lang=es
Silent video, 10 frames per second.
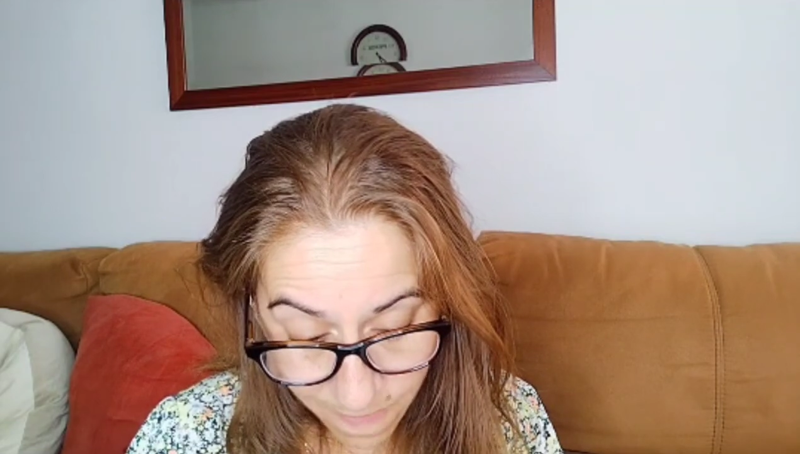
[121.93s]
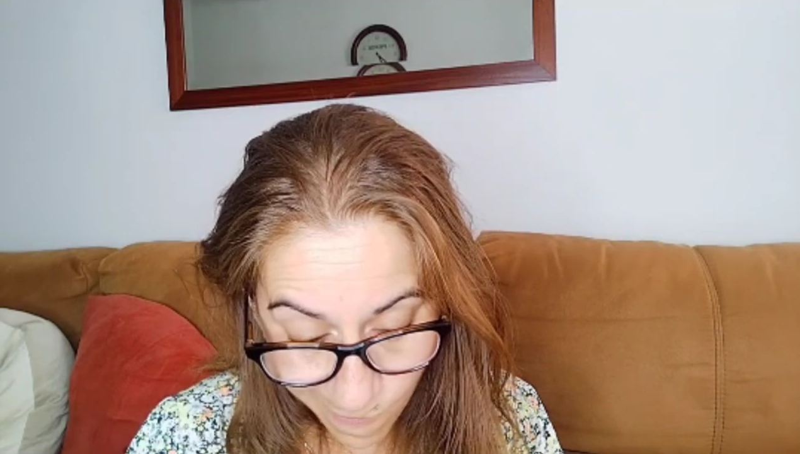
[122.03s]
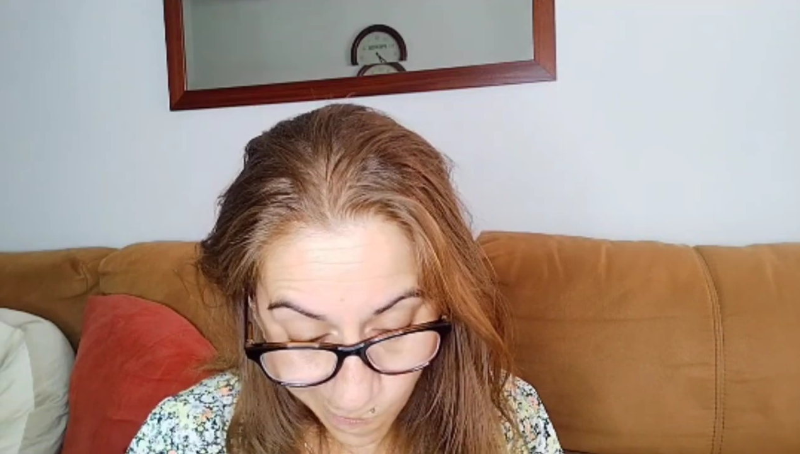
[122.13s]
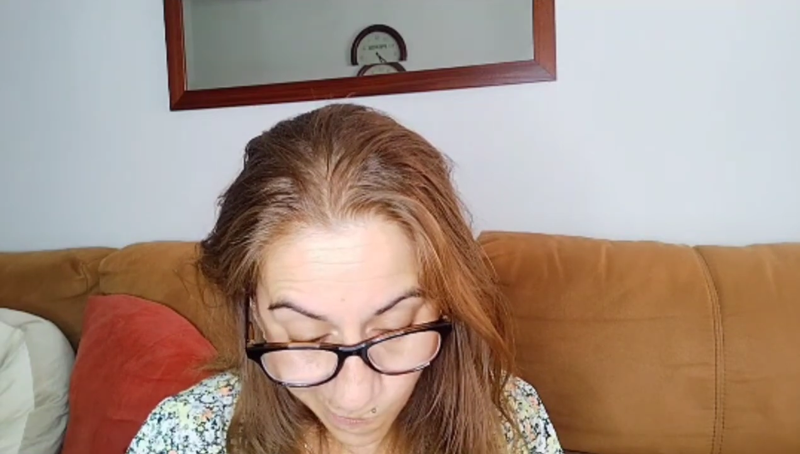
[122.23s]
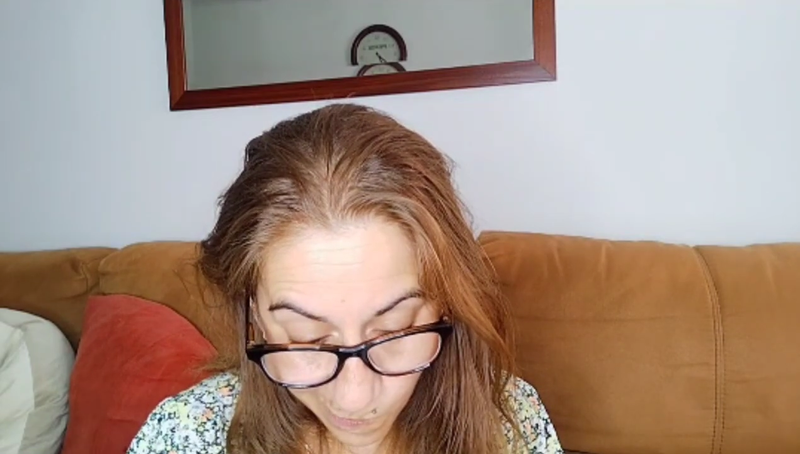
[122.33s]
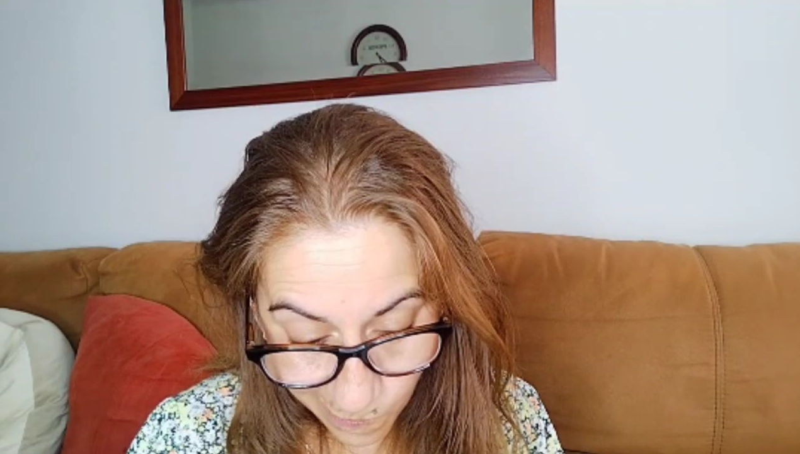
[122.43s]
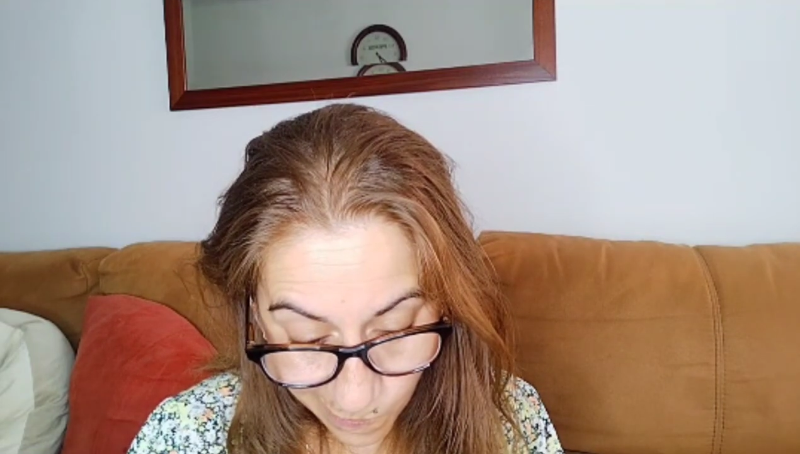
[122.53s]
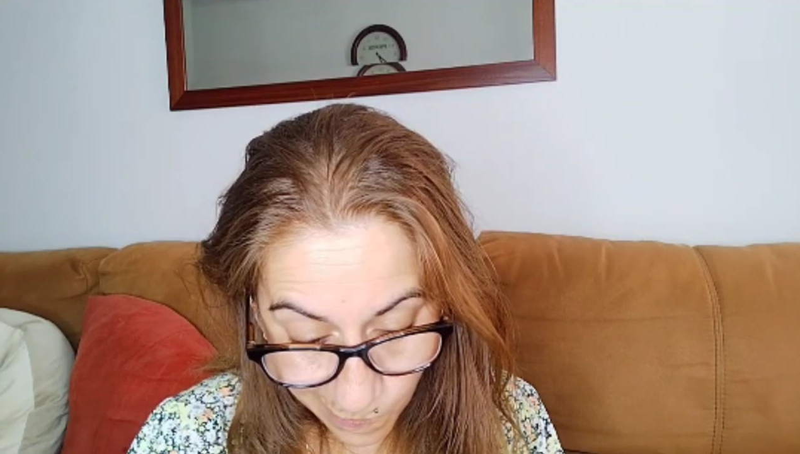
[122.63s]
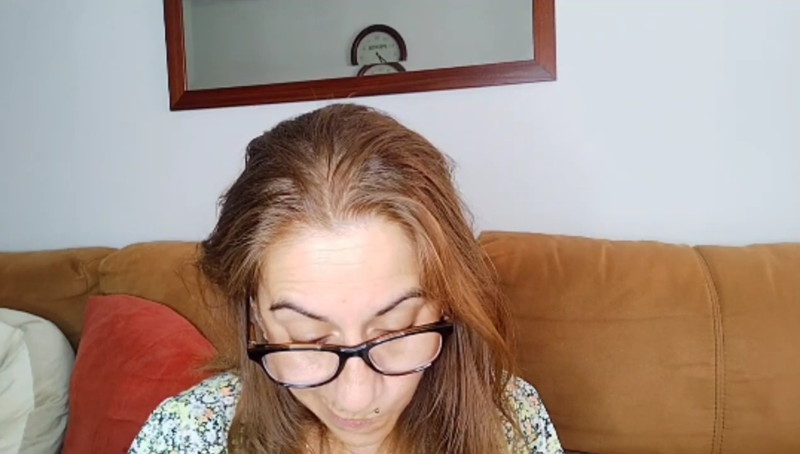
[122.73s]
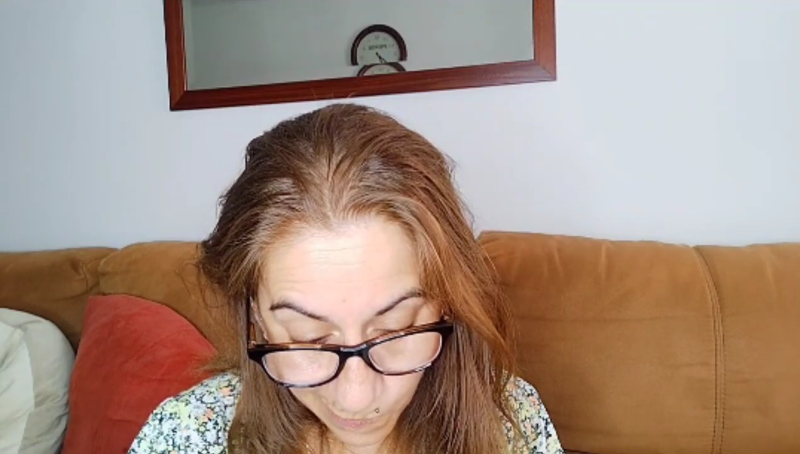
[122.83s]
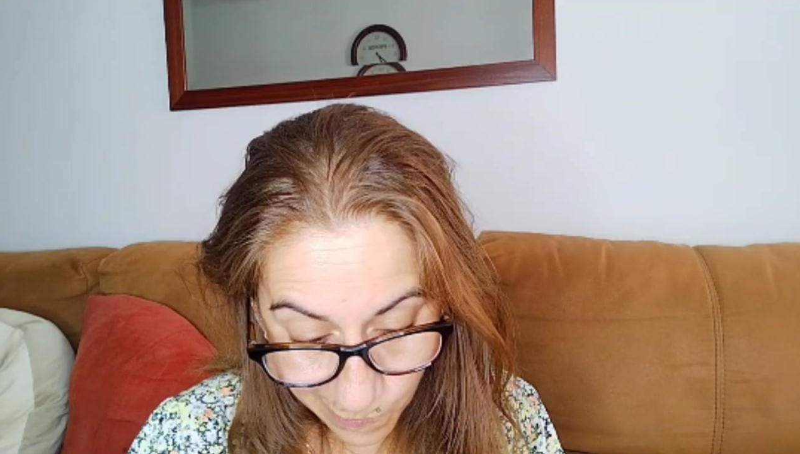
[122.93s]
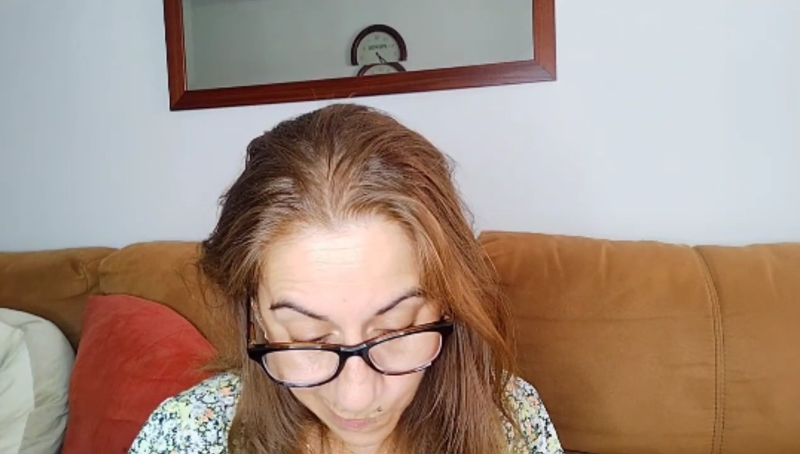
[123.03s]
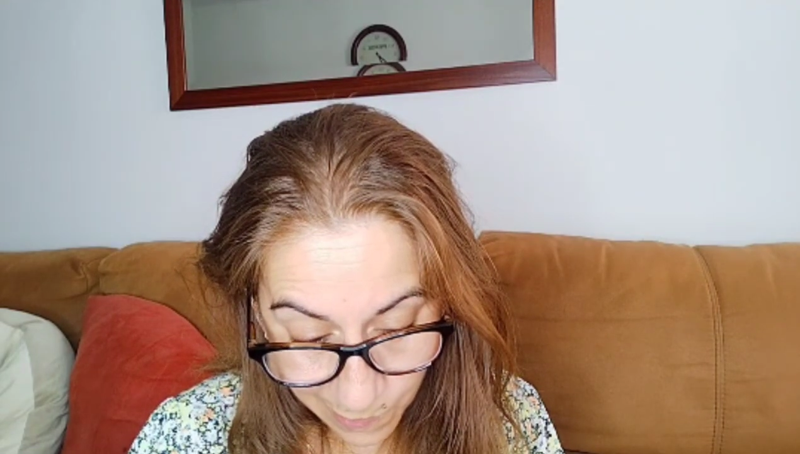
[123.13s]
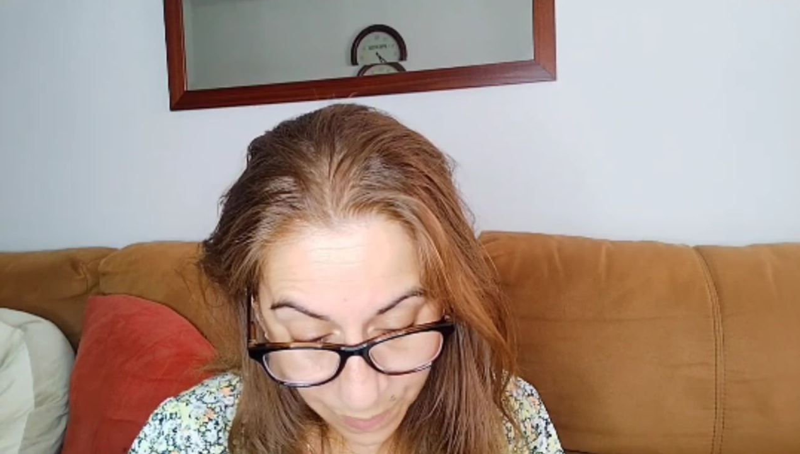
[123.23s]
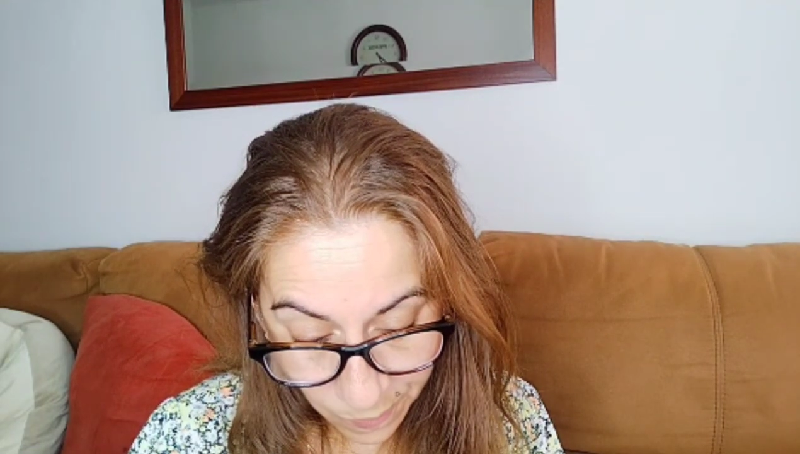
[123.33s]
Mm, mm,
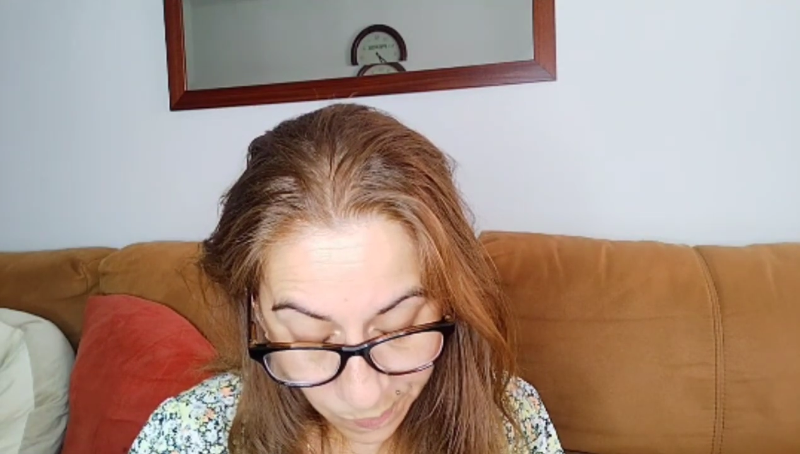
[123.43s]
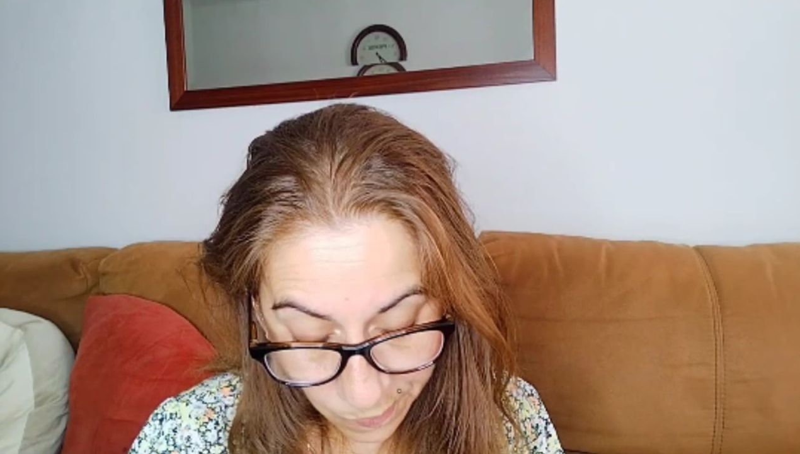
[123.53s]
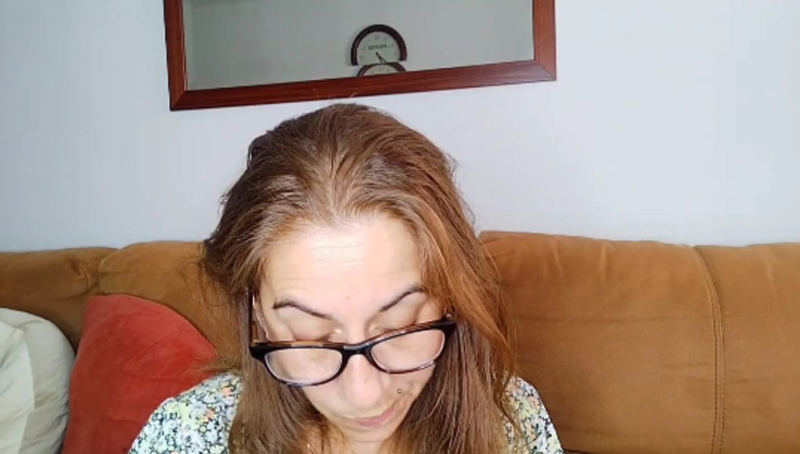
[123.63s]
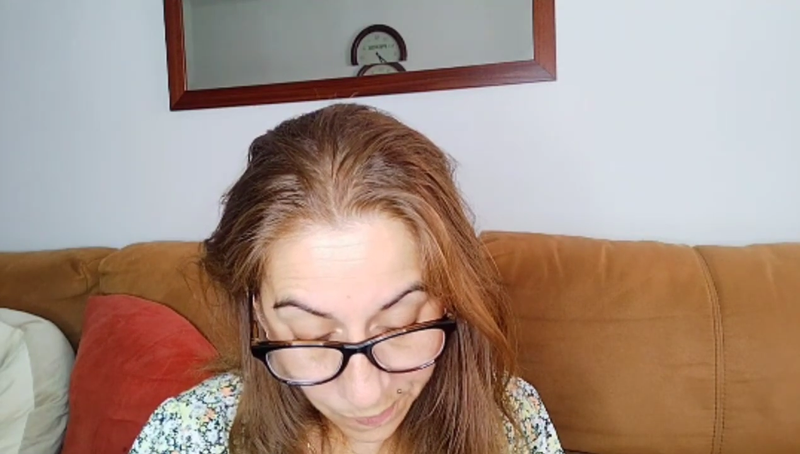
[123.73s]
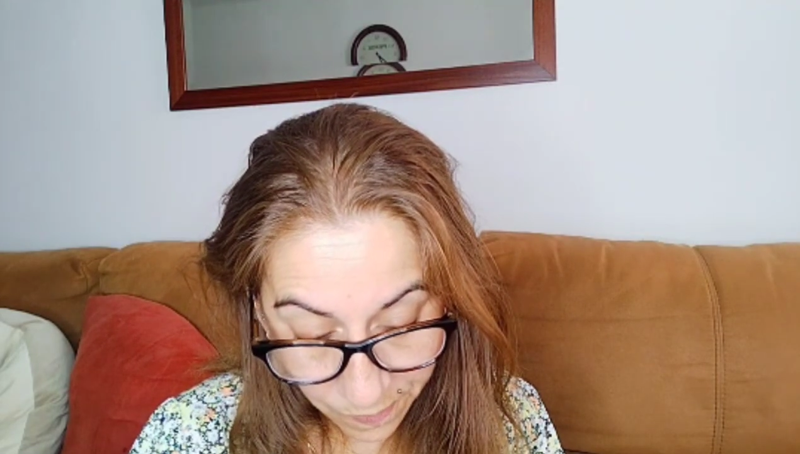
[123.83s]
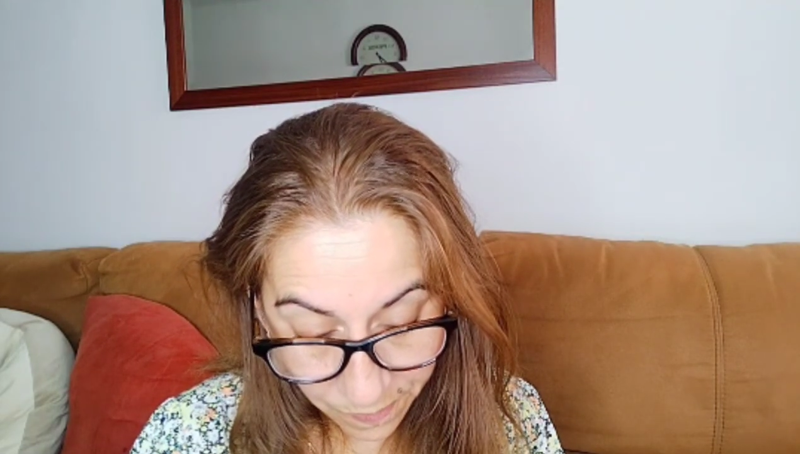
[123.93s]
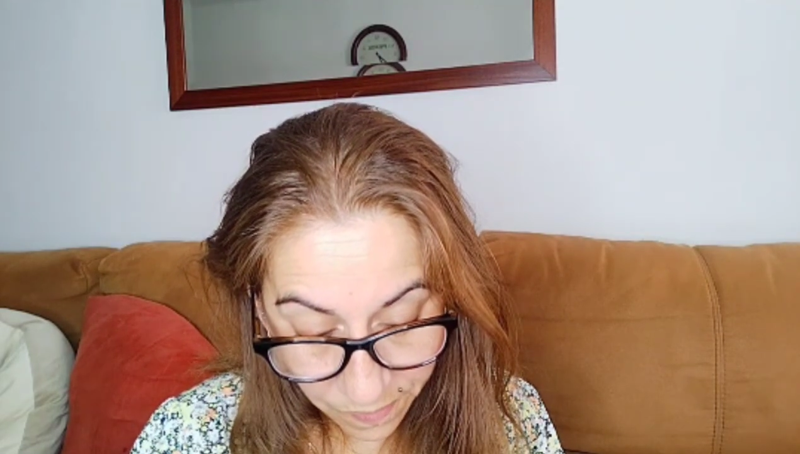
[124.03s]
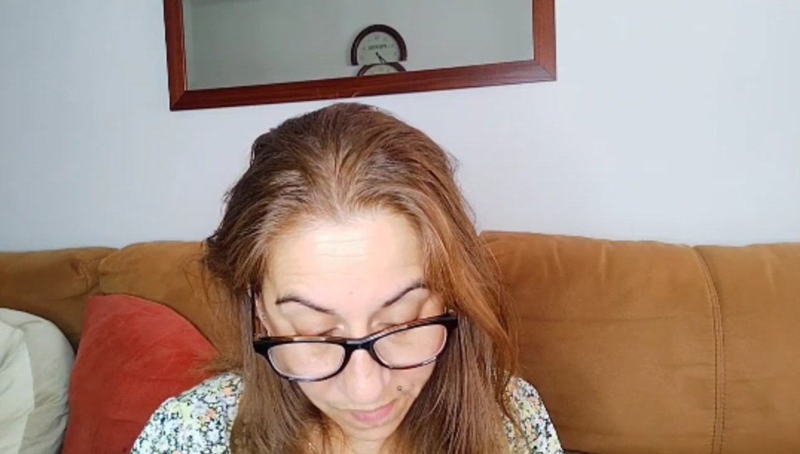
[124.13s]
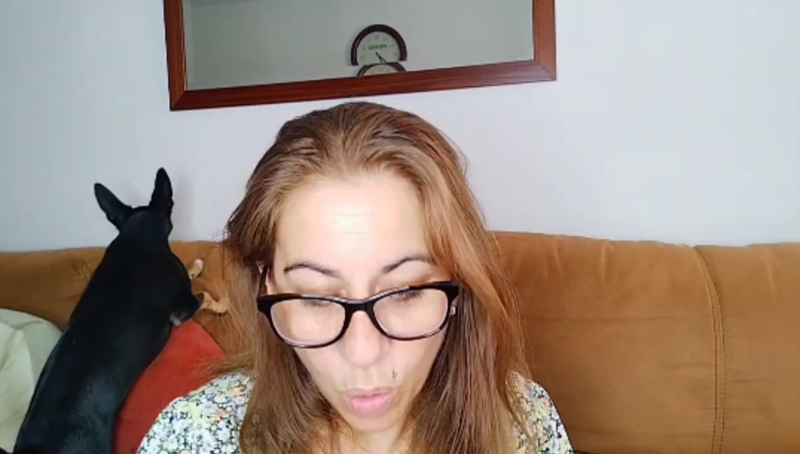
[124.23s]
mm,